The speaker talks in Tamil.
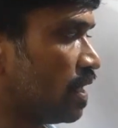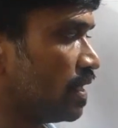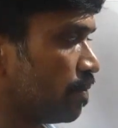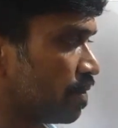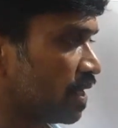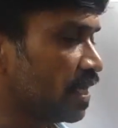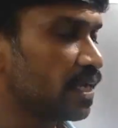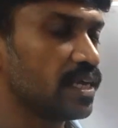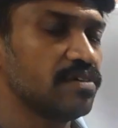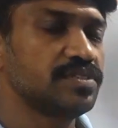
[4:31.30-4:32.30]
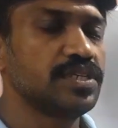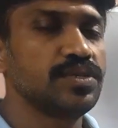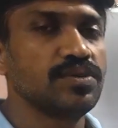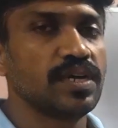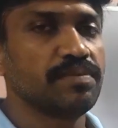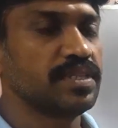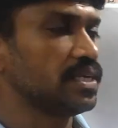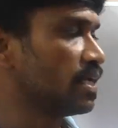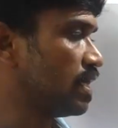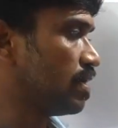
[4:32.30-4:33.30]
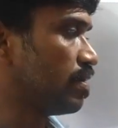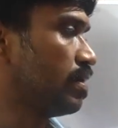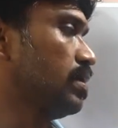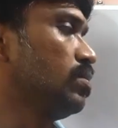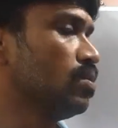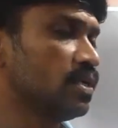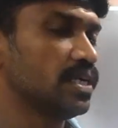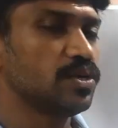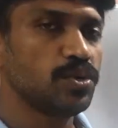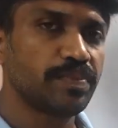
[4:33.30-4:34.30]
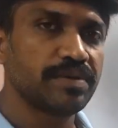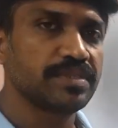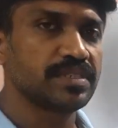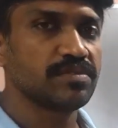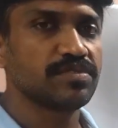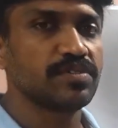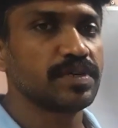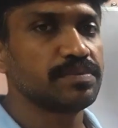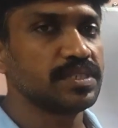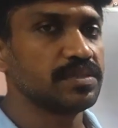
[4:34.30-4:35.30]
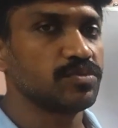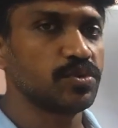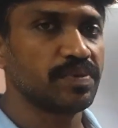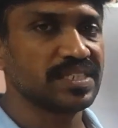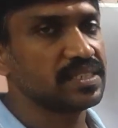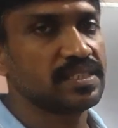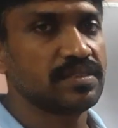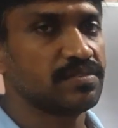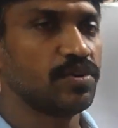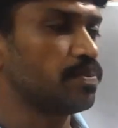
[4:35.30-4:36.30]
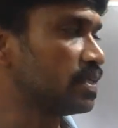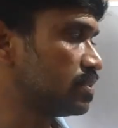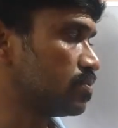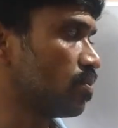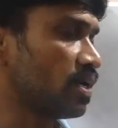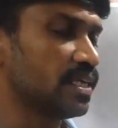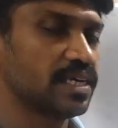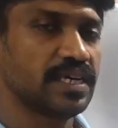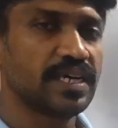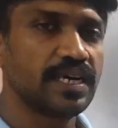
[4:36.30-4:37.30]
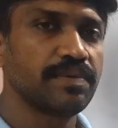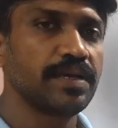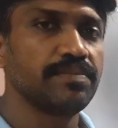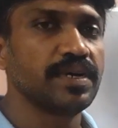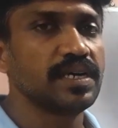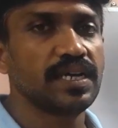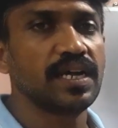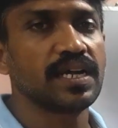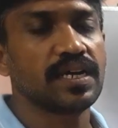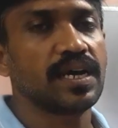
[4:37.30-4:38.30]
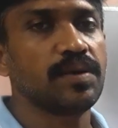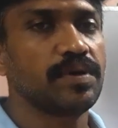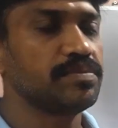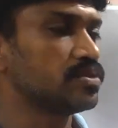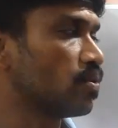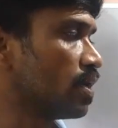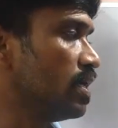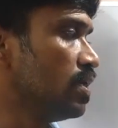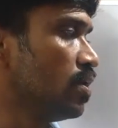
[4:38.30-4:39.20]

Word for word: அதே மாதிரி எஃப்சியூவில் பார்த்தீங்கன்னா ஒரு டூ பைப் சிஸ்டம் ஃபோர் பைப் சிஸ்டம் டூ பாஸ் ஃபோர் பாஸ்ன்னு சொல்லுவாங்க அதான் ரெண்டு பைப்பு இல்லைனா நாலு பைப்னு சொல்லுவாங்க